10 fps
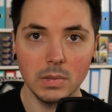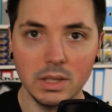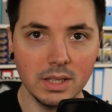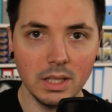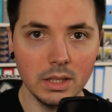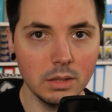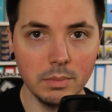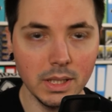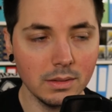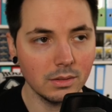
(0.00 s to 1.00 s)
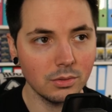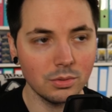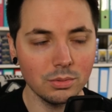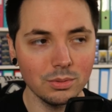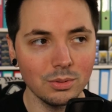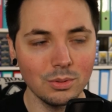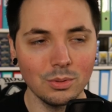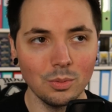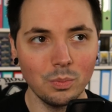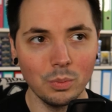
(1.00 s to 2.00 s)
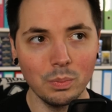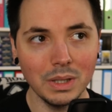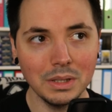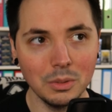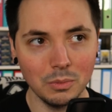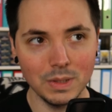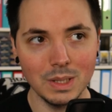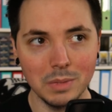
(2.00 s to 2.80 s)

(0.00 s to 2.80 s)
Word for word: quelle année de merde. Je ne peux pas commencer